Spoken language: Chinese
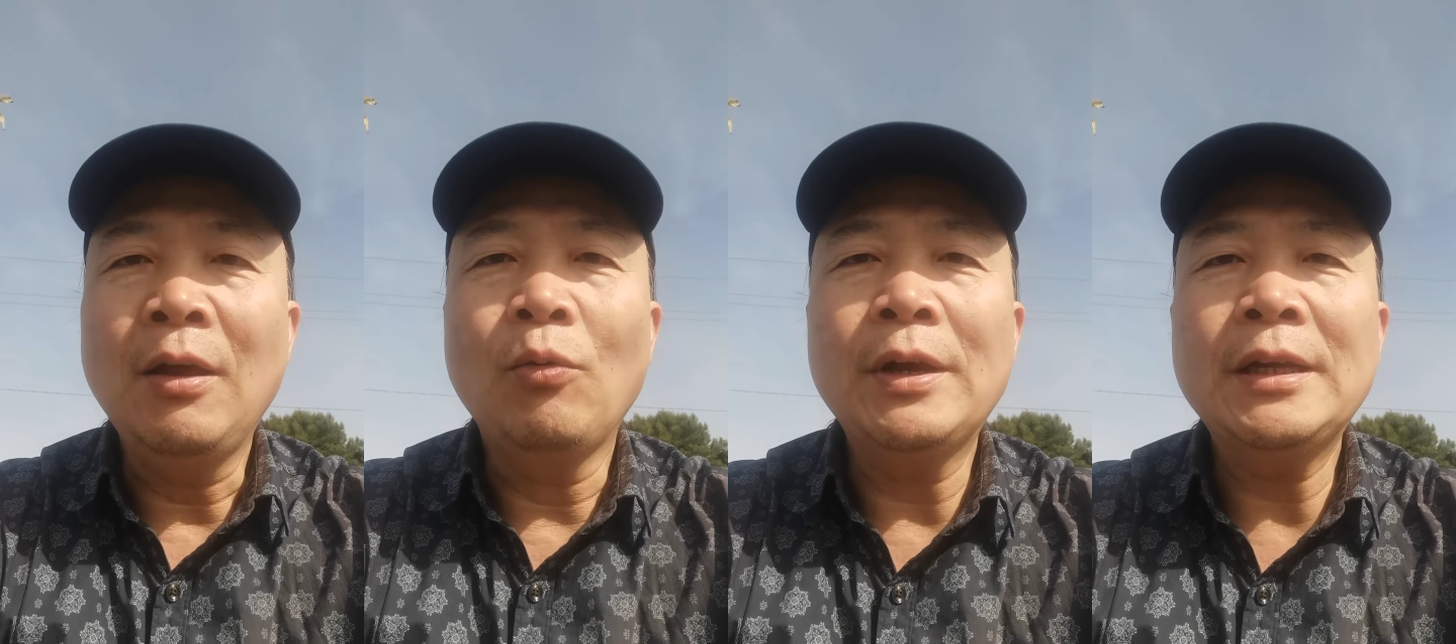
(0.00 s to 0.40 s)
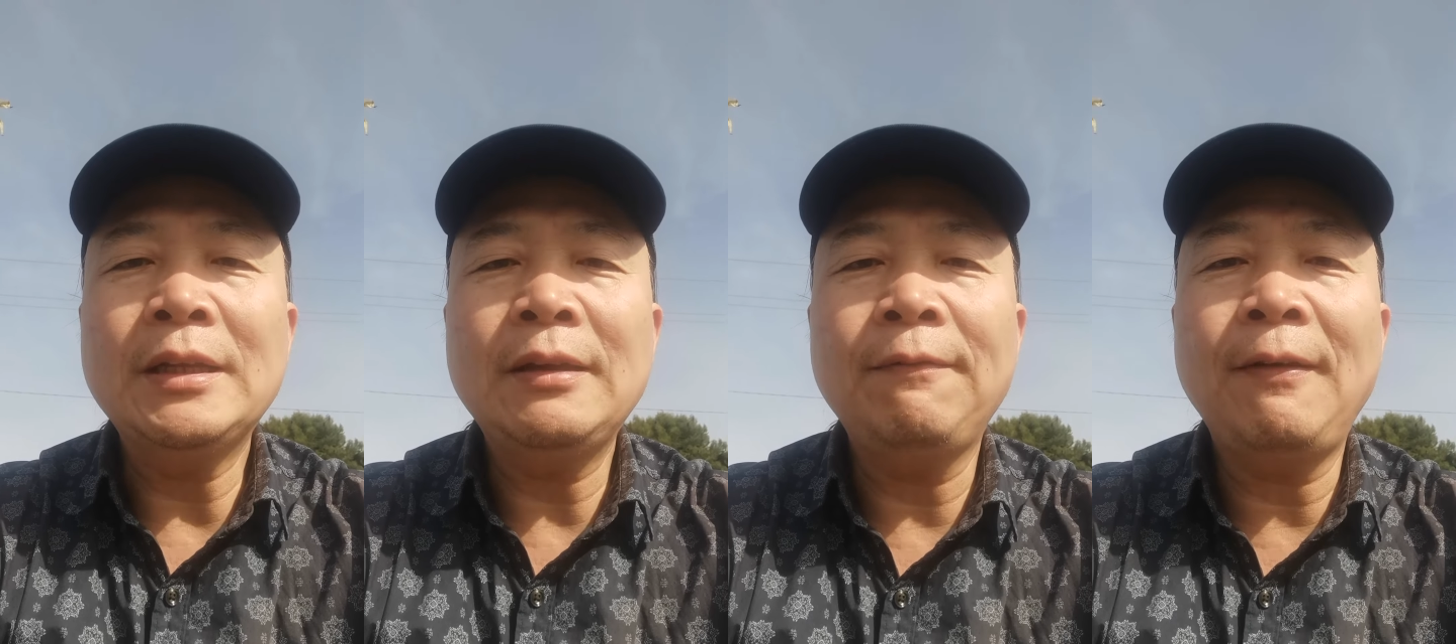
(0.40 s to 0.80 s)
为
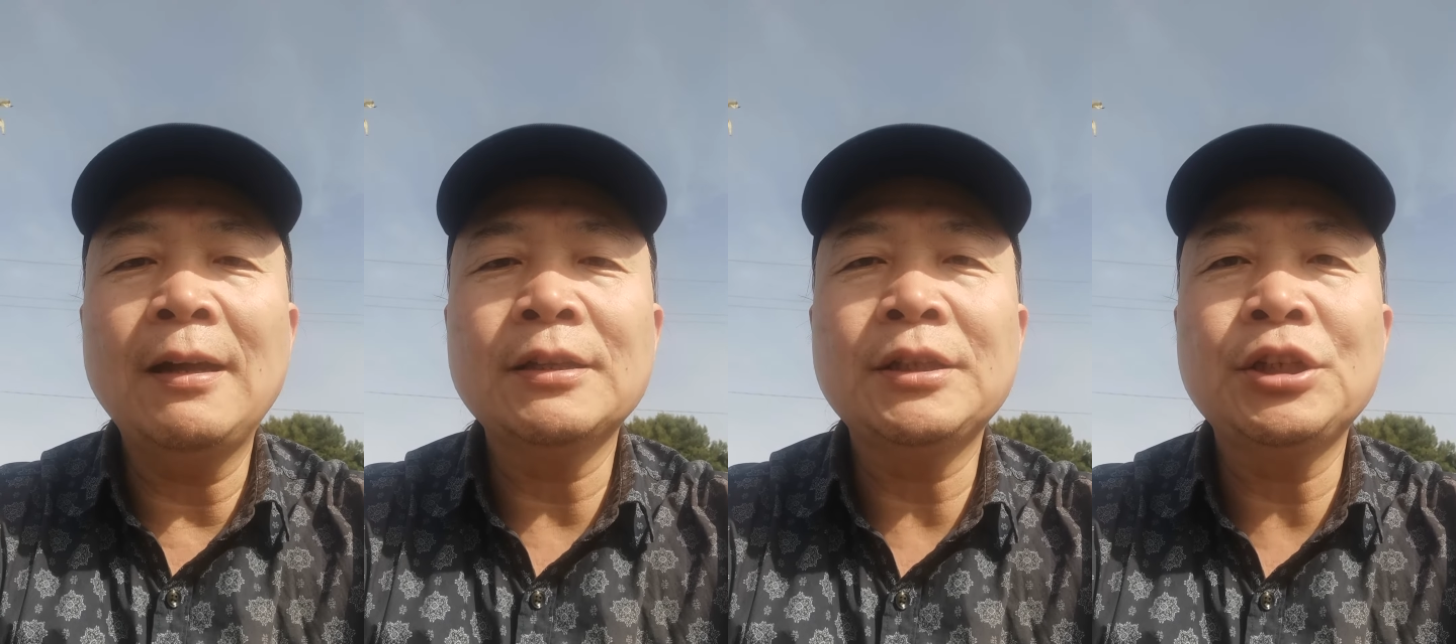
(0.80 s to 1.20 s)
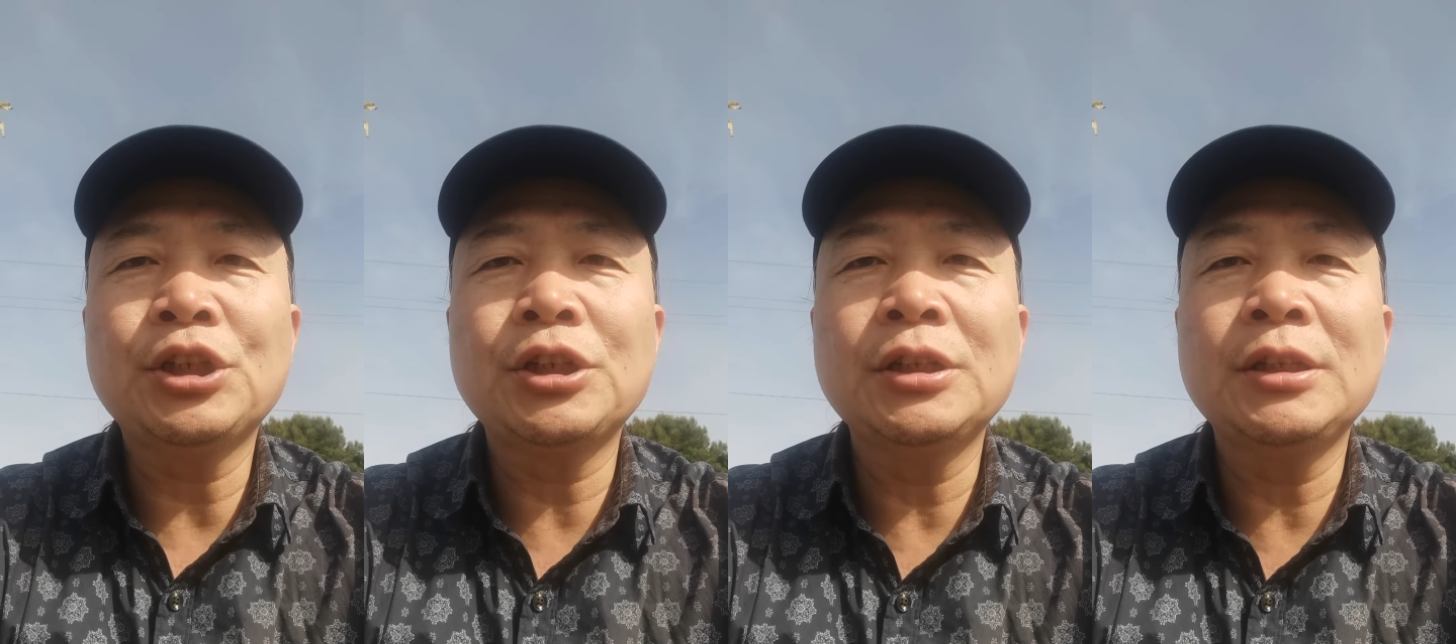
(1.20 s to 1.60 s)
你放弃
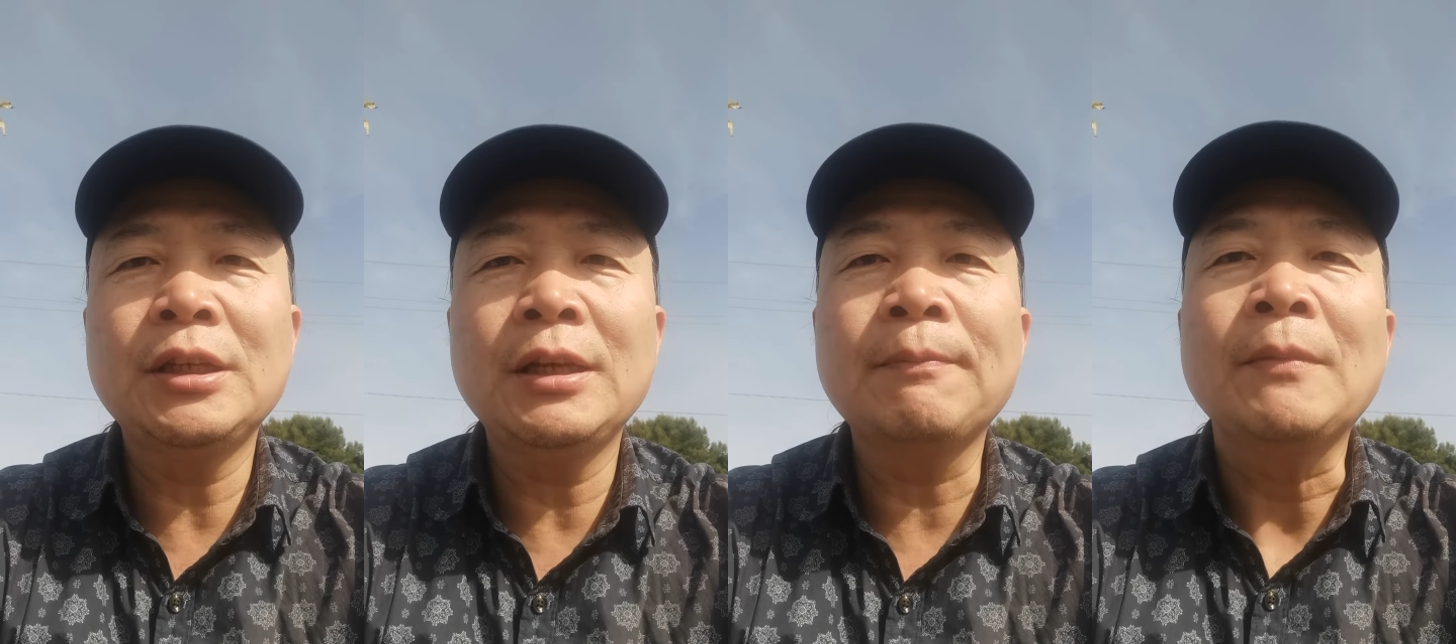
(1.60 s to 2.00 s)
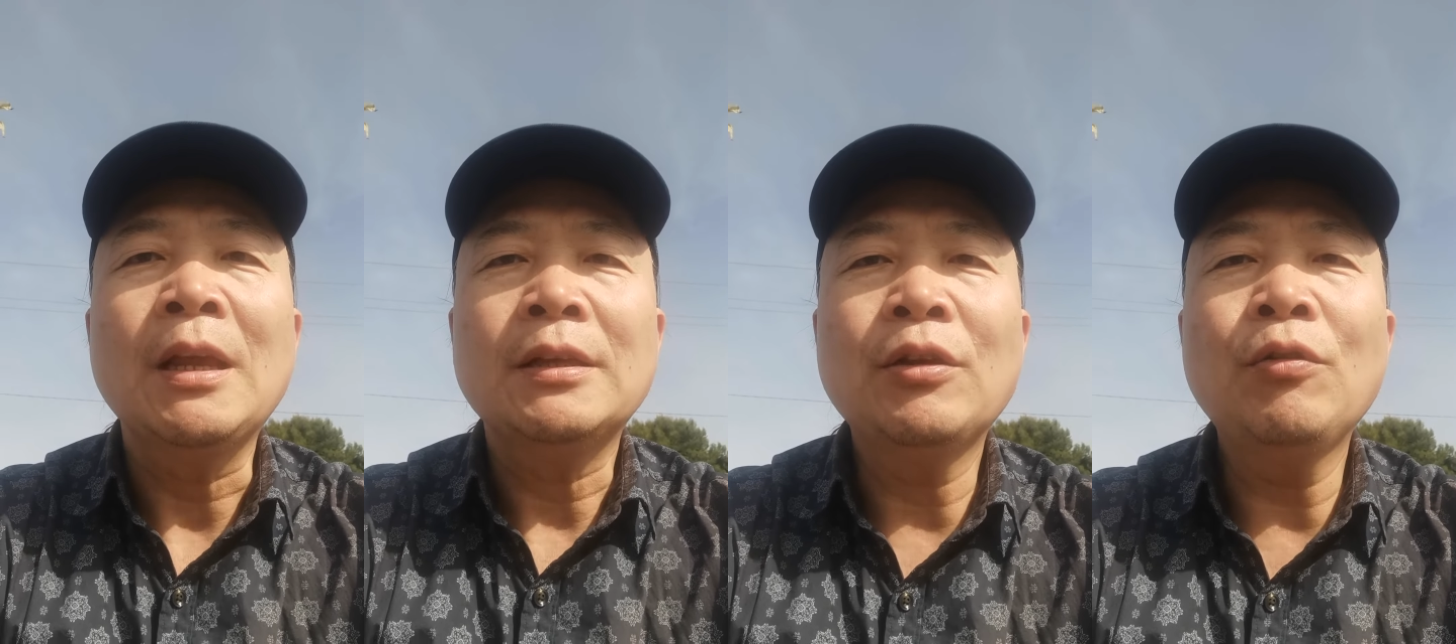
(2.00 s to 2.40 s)
世界，
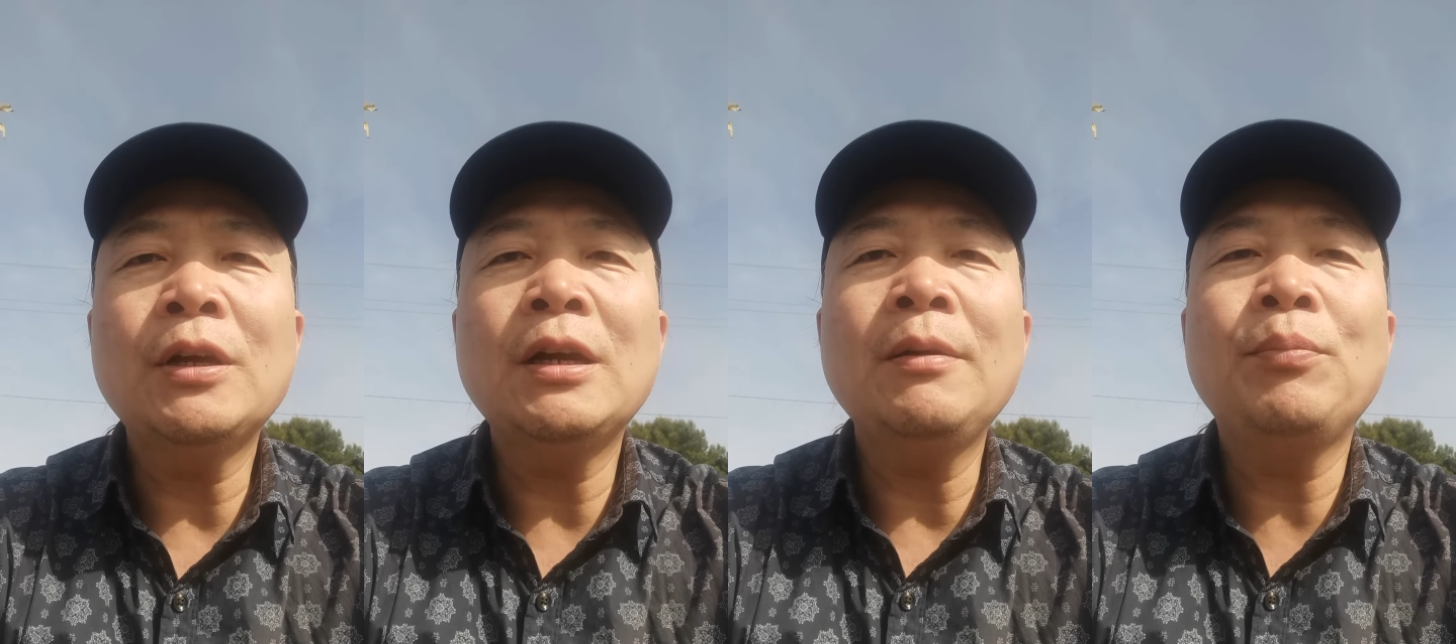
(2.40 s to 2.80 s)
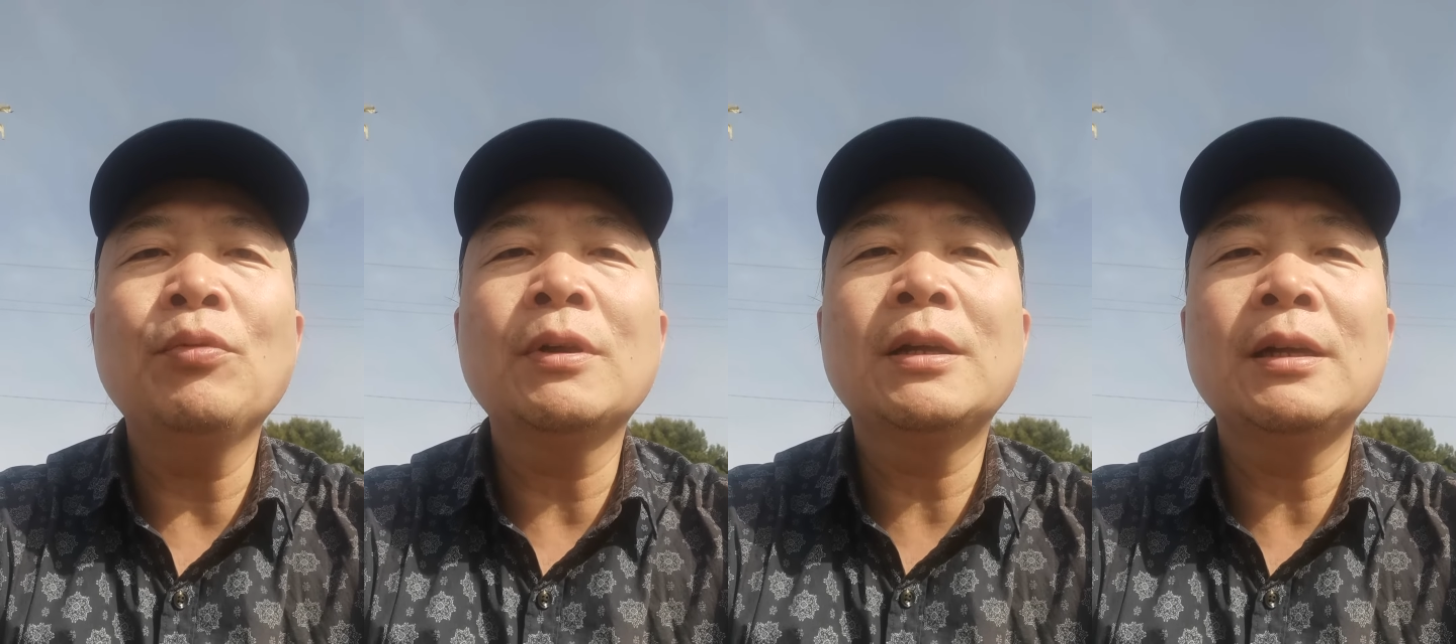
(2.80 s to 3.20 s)
有何
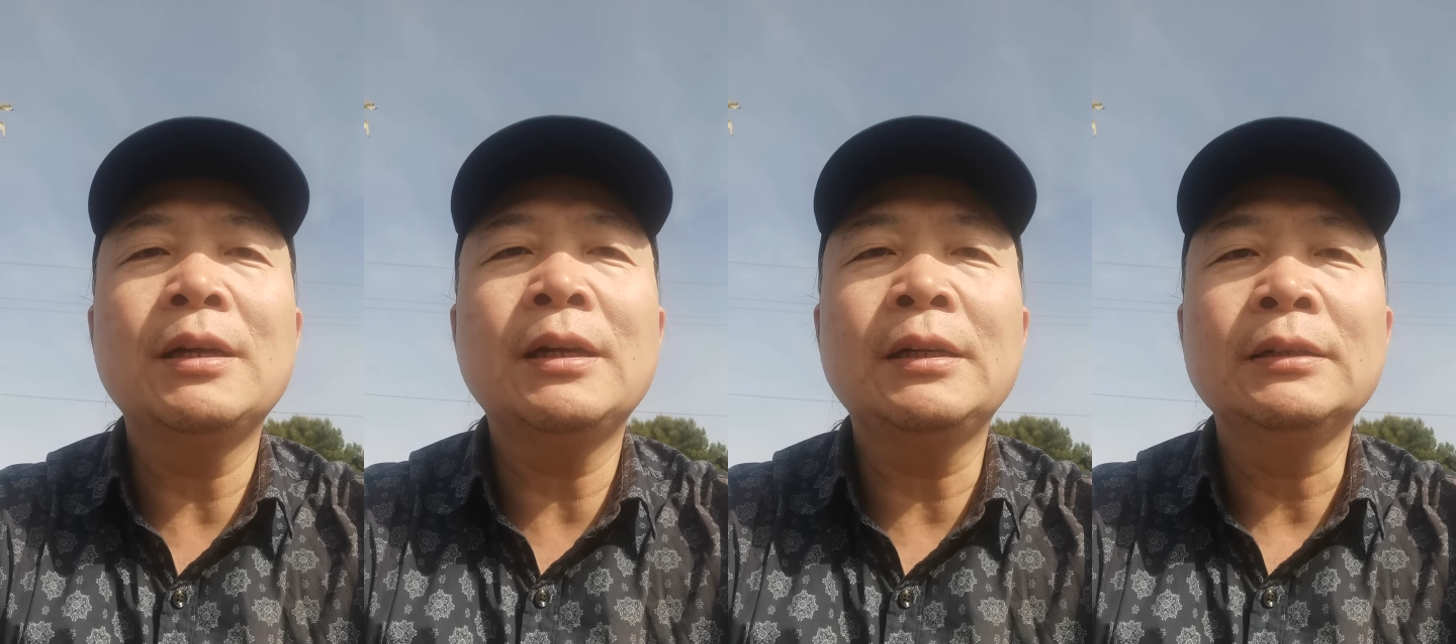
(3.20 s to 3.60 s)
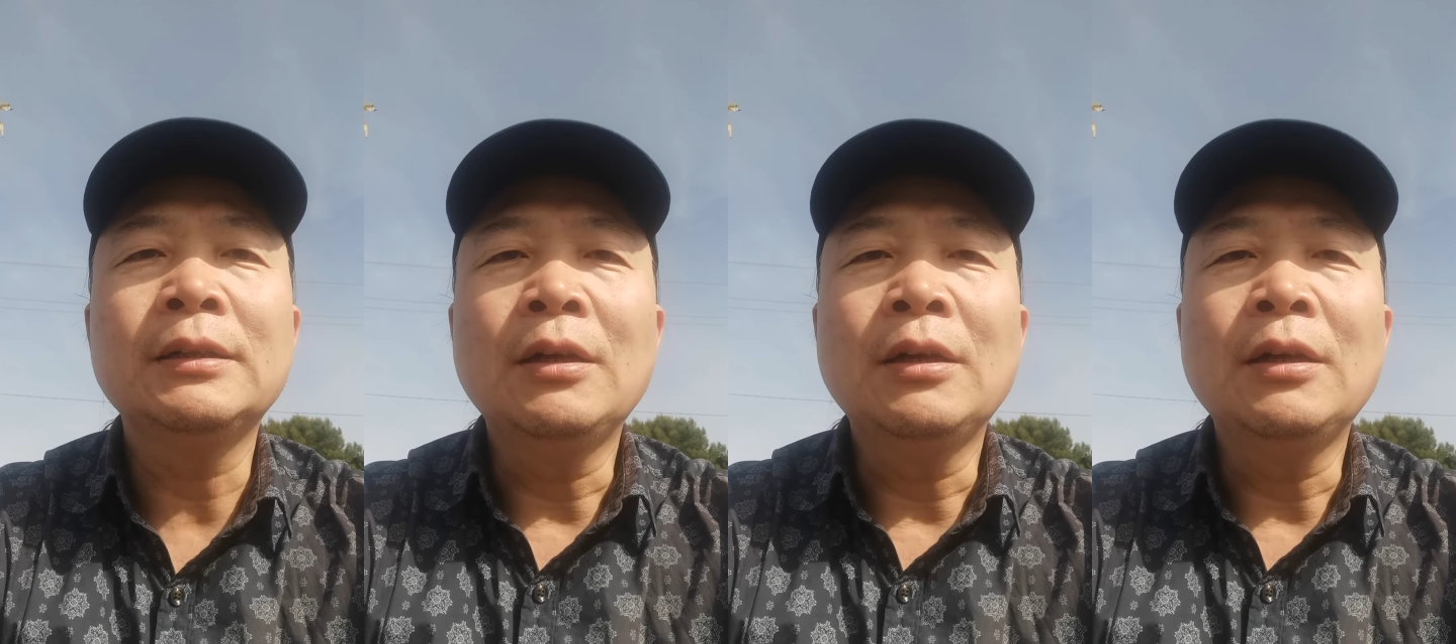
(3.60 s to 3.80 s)
不可？